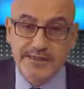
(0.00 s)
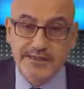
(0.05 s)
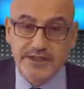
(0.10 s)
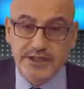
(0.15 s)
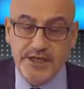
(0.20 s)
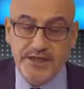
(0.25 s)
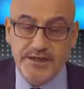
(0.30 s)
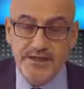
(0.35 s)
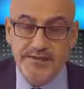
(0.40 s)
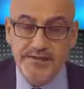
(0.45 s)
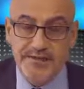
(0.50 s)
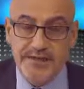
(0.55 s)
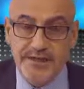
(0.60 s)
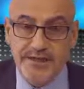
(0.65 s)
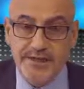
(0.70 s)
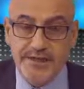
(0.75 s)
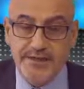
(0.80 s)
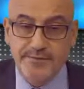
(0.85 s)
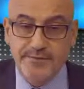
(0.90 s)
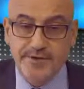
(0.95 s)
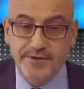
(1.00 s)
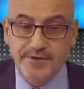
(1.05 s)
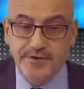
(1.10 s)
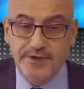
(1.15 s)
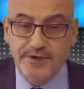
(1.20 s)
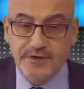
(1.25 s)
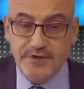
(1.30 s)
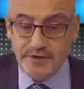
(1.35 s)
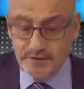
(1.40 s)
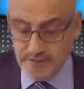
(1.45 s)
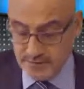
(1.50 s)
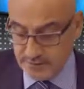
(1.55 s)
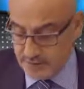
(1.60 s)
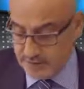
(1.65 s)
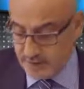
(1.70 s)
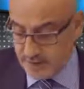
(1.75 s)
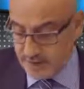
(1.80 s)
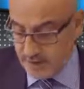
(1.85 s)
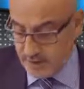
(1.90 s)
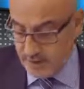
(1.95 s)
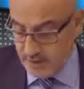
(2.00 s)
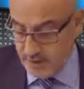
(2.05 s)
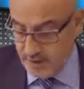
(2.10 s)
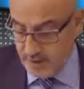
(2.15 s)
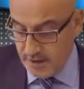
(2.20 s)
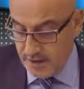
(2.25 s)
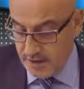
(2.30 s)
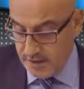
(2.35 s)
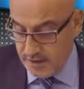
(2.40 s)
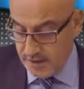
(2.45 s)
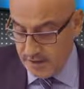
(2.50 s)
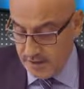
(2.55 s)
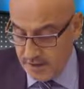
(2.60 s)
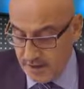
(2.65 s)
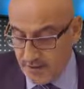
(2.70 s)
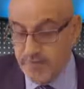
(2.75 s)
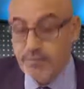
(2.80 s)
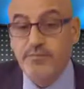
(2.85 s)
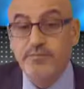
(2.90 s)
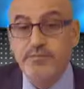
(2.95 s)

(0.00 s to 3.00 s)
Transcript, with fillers: şeklinde ilimiz için e,